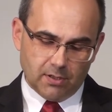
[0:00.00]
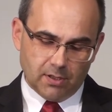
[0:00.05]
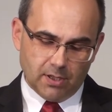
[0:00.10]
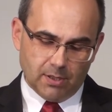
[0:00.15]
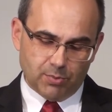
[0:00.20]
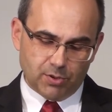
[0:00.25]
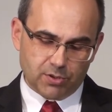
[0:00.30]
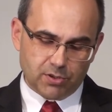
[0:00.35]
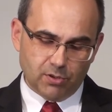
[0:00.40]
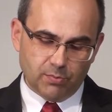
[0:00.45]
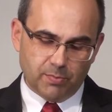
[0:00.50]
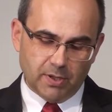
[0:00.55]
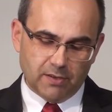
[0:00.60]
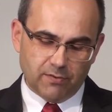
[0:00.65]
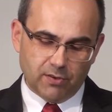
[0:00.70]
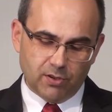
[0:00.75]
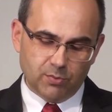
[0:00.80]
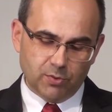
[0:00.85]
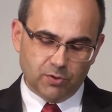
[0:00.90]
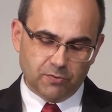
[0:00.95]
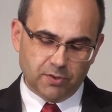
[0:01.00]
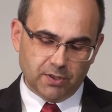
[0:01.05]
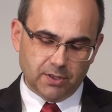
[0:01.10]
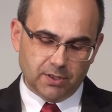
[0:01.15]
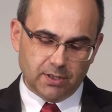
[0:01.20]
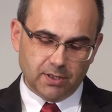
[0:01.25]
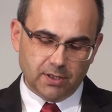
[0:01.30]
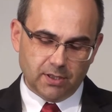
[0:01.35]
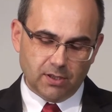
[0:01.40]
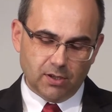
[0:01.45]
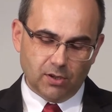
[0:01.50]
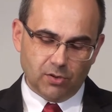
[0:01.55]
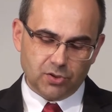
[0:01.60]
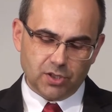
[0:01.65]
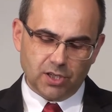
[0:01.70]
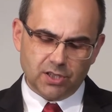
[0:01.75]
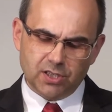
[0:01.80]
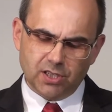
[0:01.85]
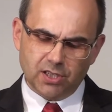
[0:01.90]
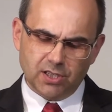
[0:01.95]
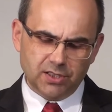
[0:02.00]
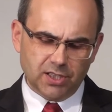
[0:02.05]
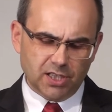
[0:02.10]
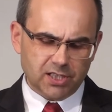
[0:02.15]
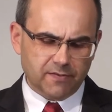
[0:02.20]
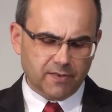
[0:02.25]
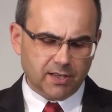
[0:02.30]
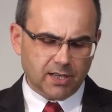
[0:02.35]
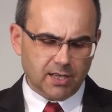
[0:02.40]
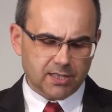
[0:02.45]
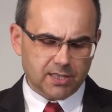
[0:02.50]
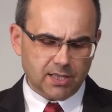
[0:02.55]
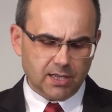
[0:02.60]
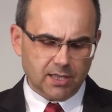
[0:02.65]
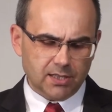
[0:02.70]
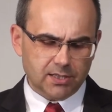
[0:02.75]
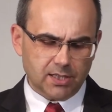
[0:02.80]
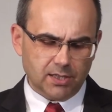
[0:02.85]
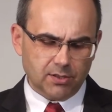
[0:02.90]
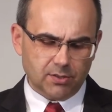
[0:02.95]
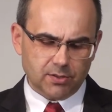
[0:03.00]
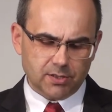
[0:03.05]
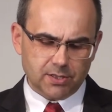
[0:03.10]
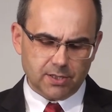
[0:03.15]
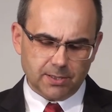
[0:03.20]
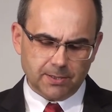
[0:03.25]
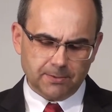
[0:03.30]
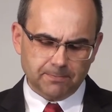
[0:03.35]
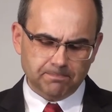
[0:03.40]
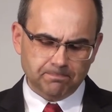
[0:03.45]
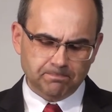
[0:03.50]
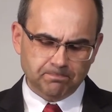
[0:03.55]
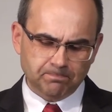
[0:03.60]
Apostoł Paweł mówi o rzeczy niezwykle zachęcającej.